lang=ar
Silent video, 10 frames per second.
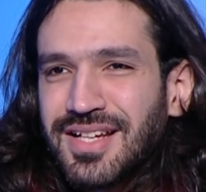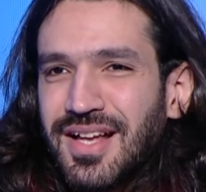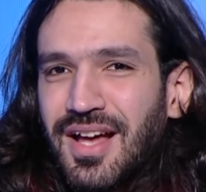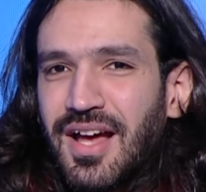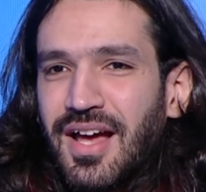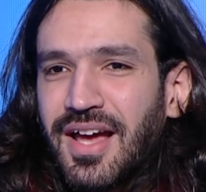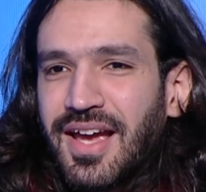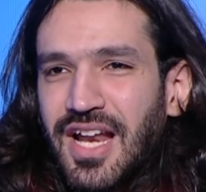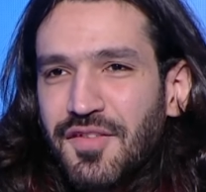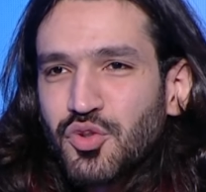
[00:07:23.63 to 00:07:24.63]
كده
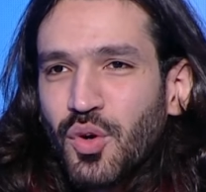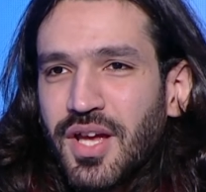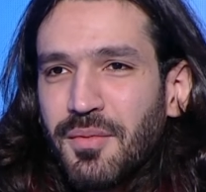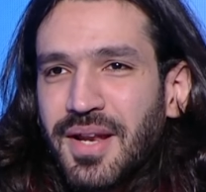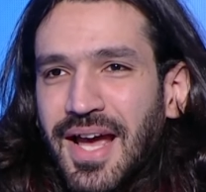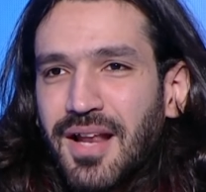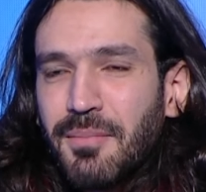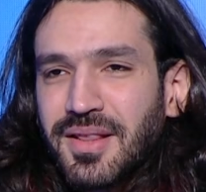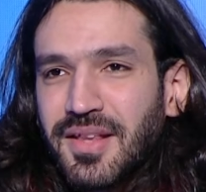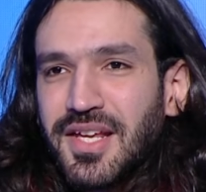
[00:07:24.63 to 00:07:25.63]
خلاف شويه بالناحيه
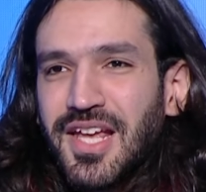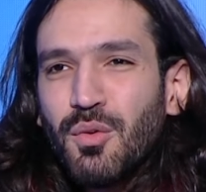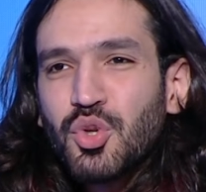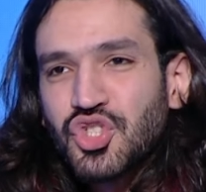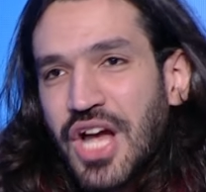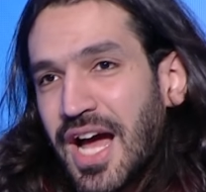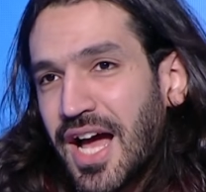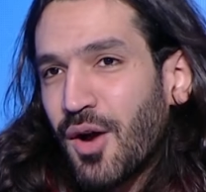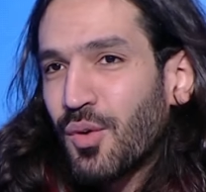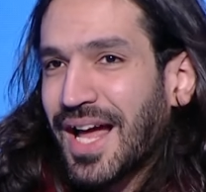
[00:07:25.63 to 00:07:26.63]
الماديه
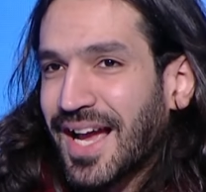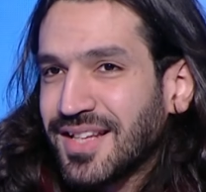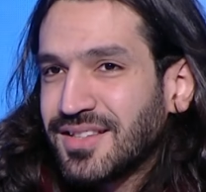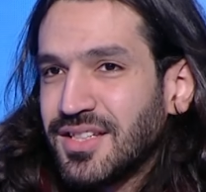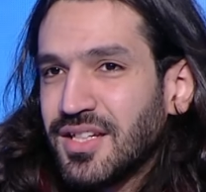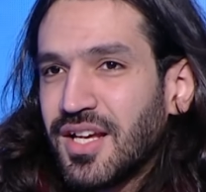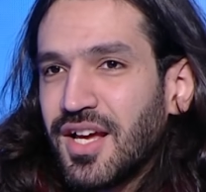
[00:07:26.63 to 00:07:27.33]
والشقه والحاجات دي